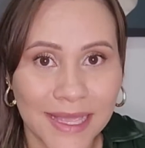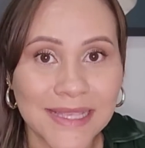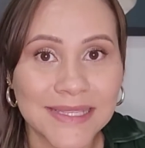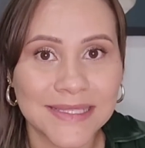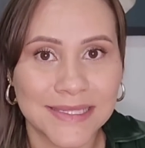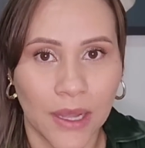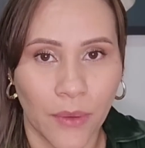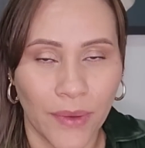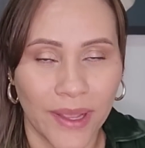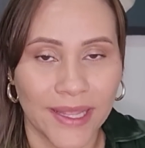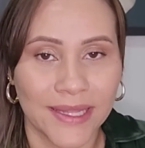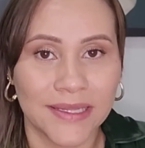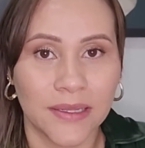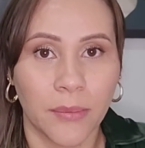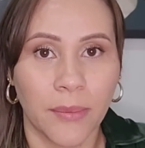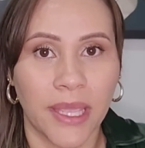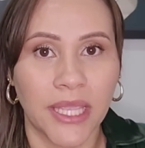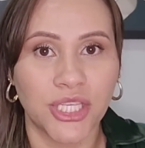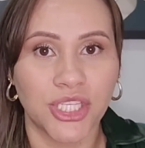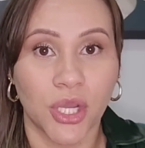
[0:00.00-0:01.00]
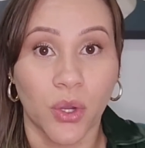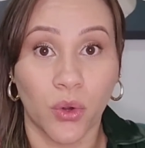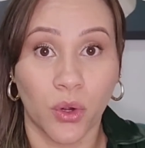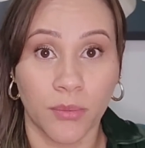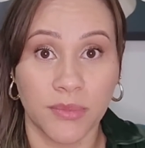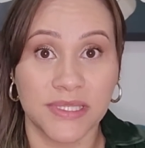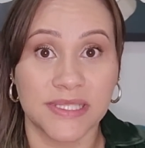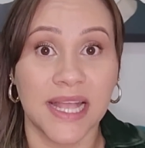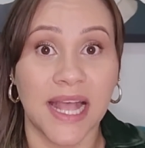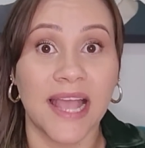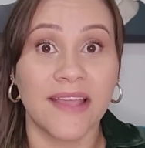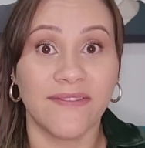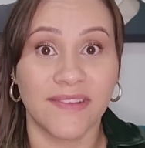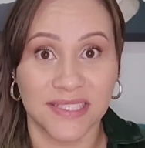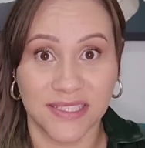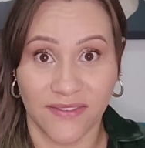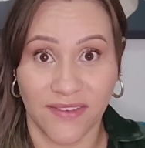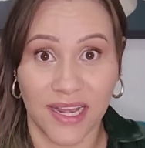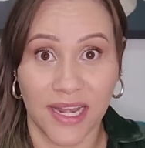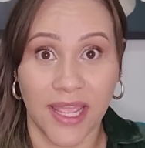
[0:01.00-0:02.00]
questão aí também de economizar e
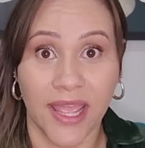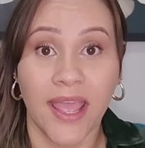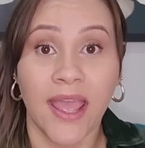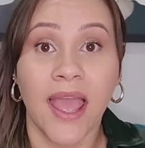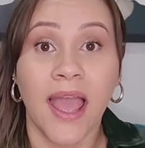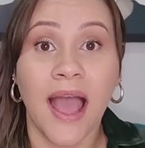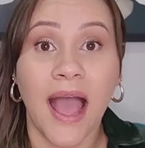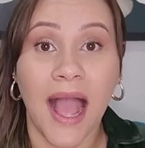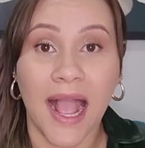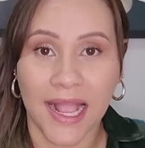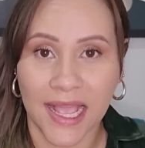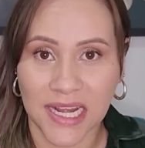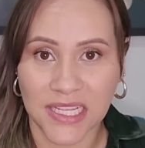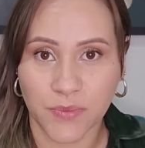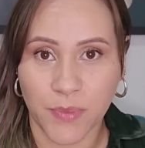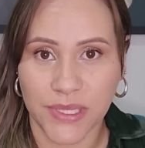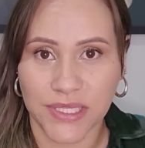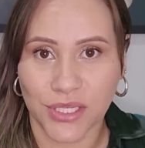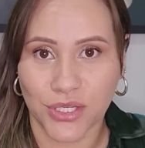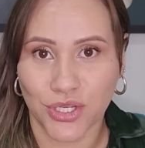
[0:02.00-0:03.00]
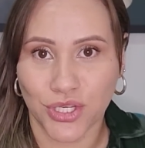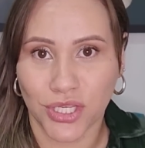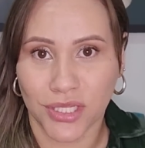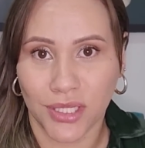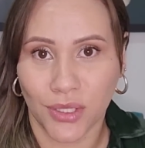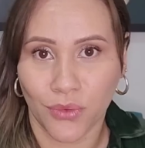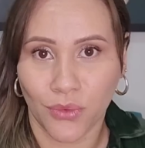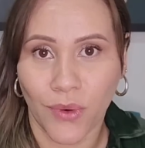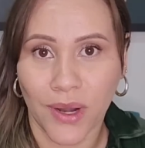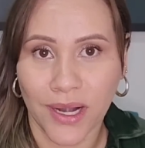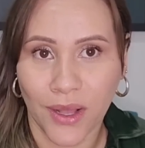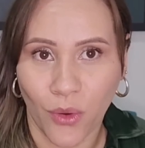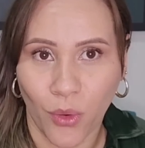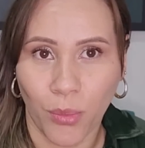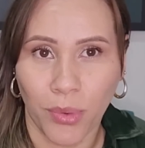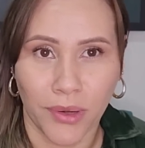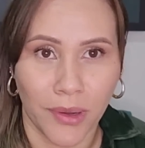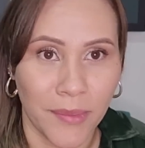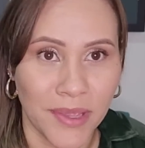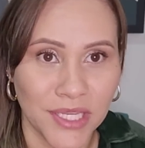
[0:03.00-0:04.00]
fazer valer aquelas peças que a gente já tem no
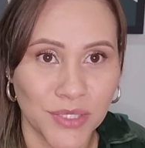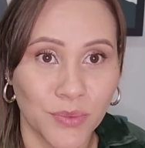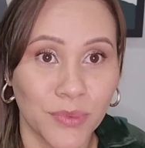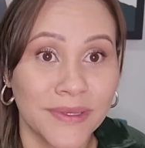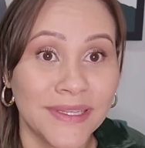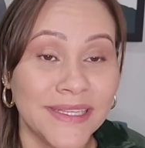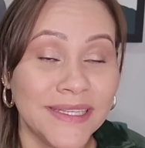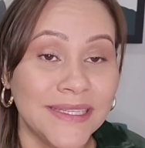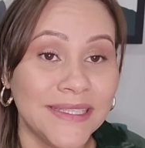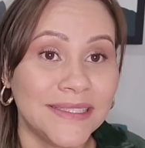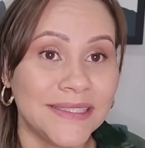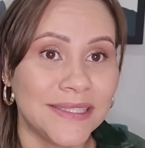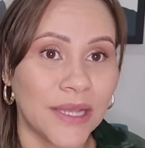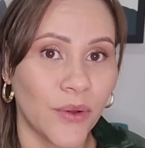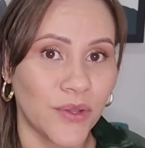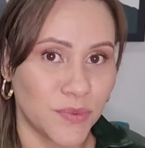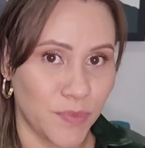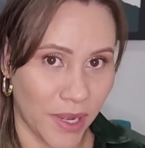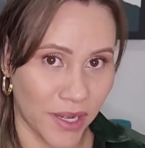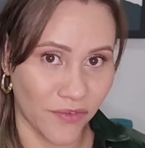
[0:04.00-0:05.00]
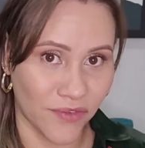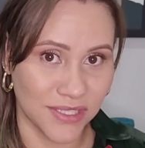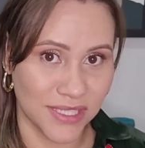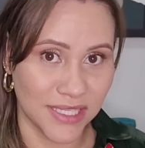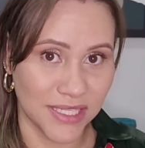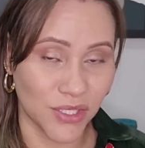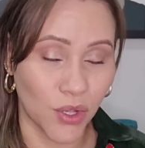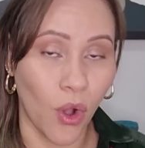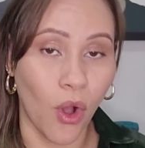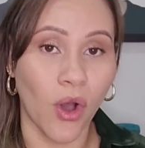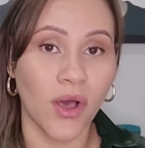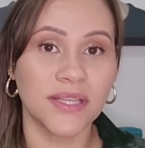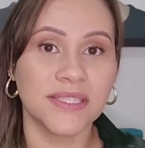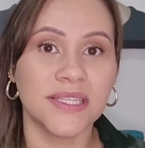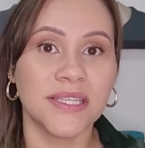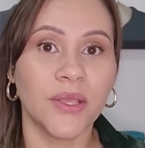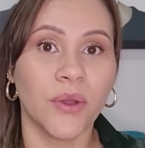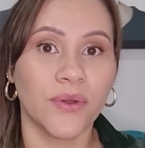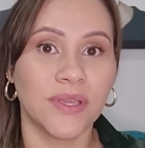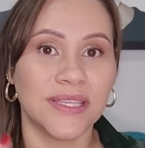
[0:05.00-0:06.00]
guarda-roupa, não é mesmo? Então eu espero que vocês
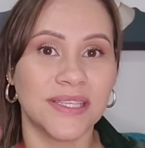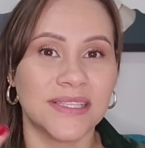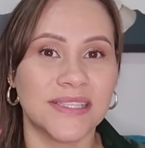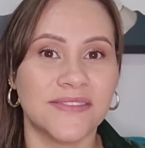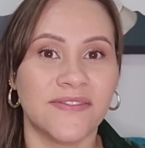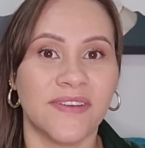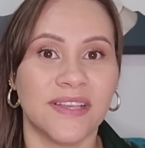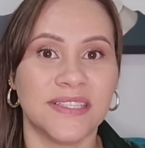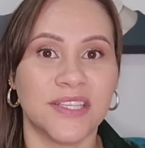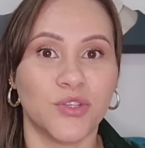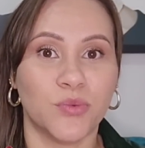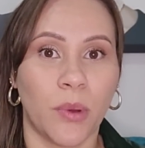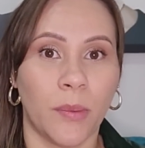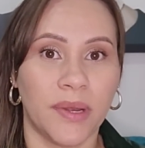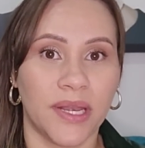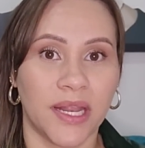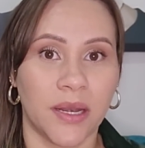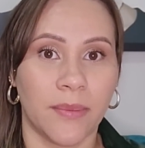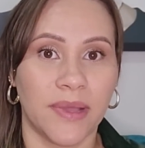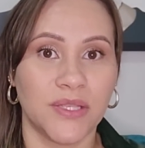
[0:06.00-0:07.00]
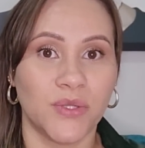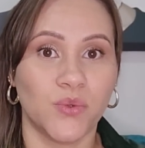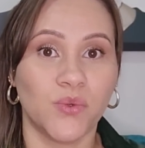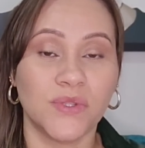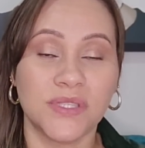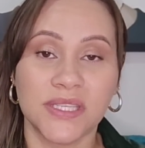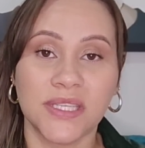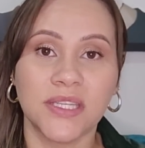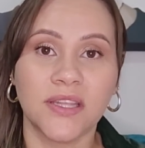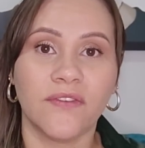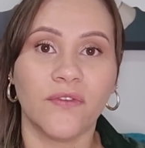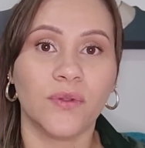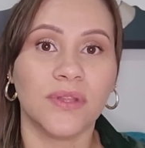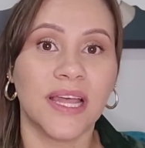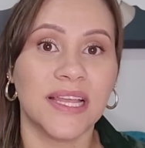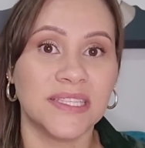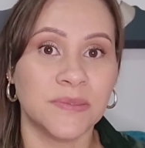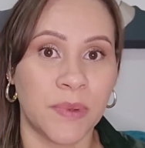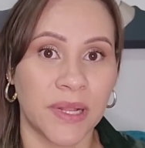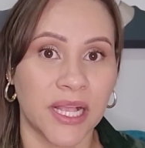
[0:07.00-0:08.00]
gostem. Eu quis fazer de uma maneira mais sucinta, eu vou
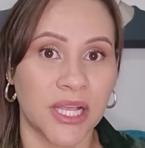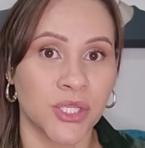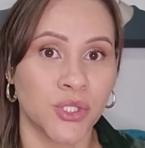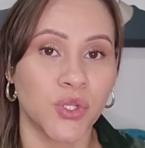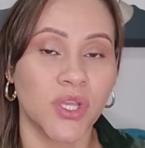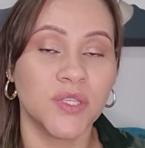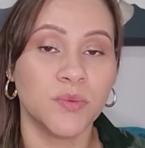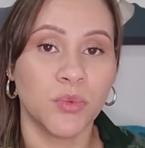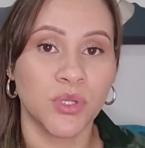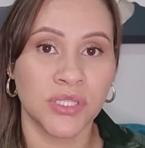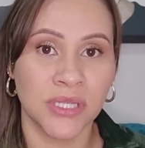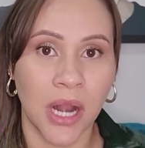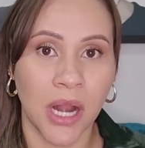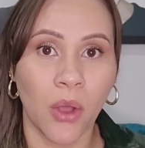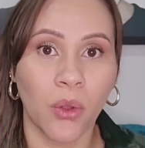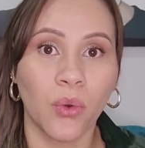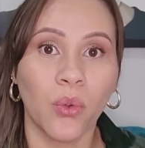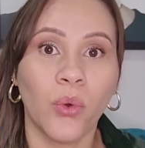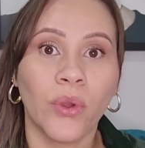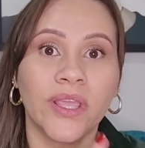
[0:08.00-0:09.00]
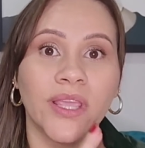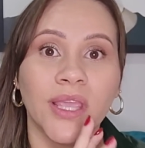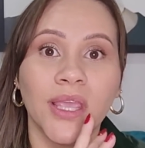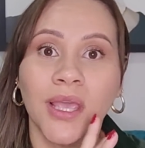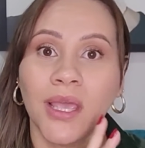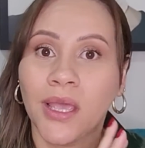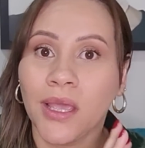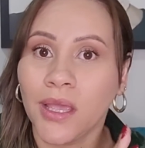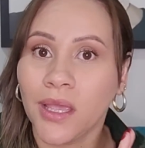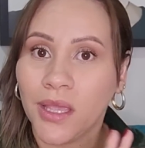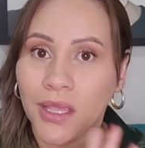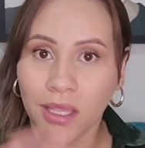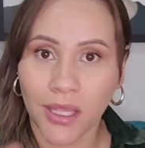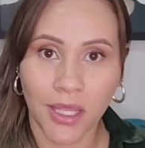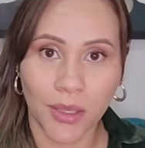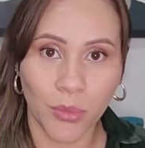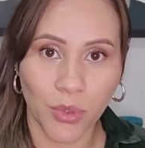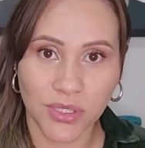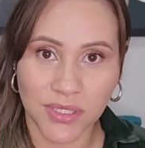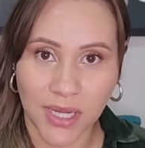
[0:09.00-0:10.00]
dar explicações, mostrar o look
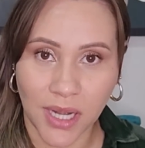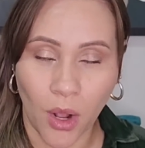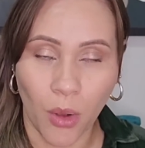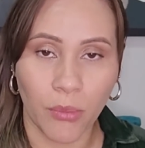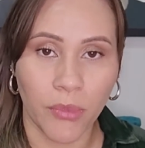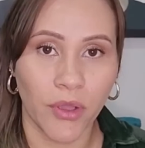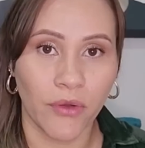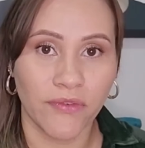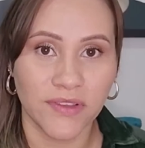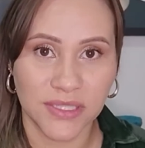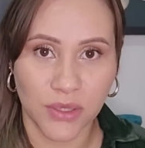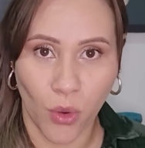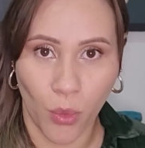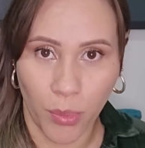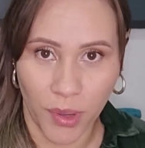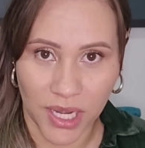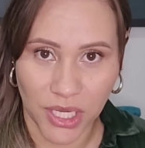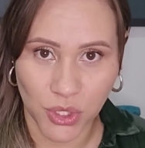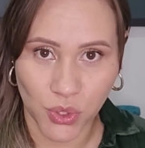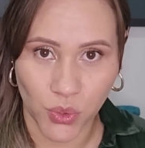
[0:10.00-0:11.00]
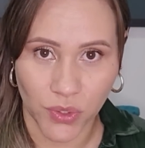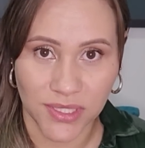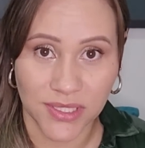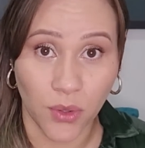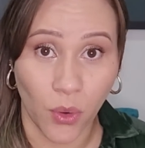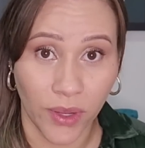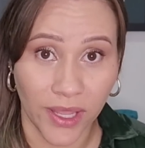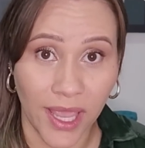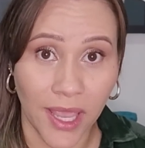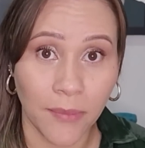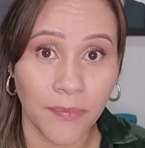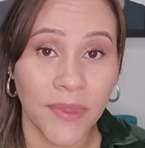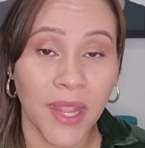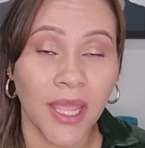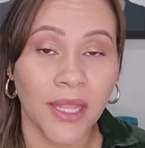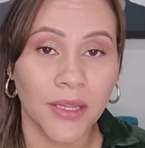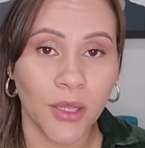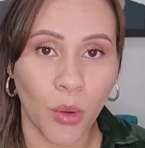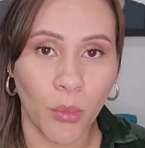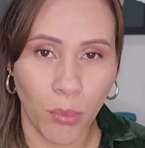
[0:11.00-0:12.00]
e mostrar o meu, fazer comparações, ok?
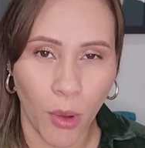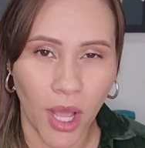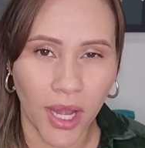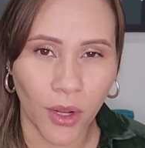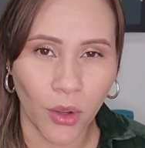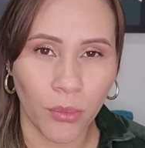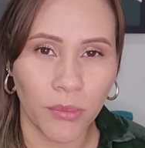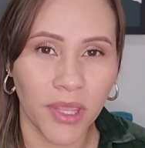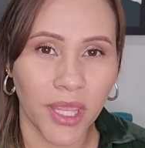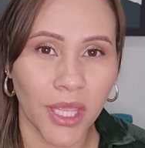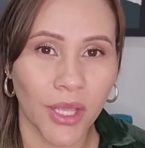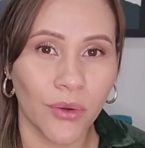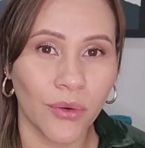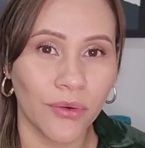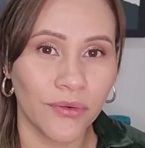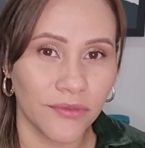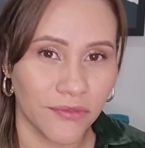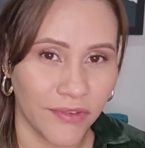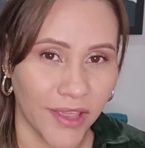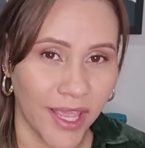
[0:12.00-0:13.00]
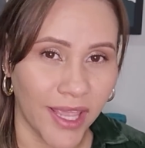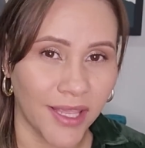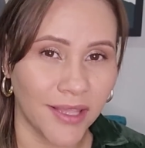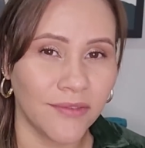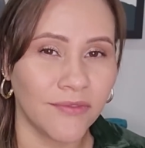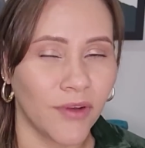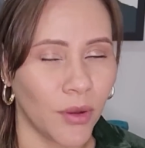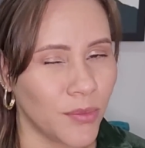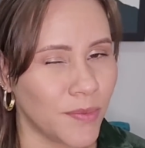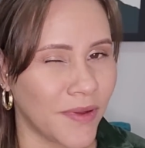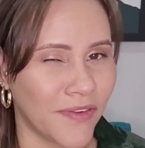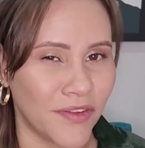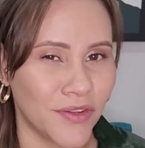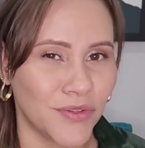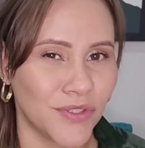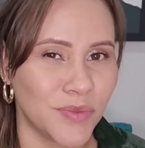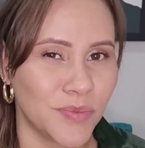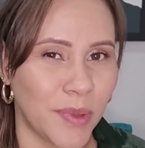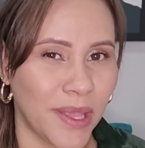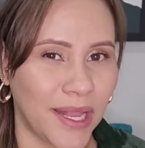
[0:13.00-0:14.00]
Então bora comigo, vem, vamos para ver
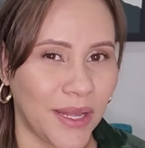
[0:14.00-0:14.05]
de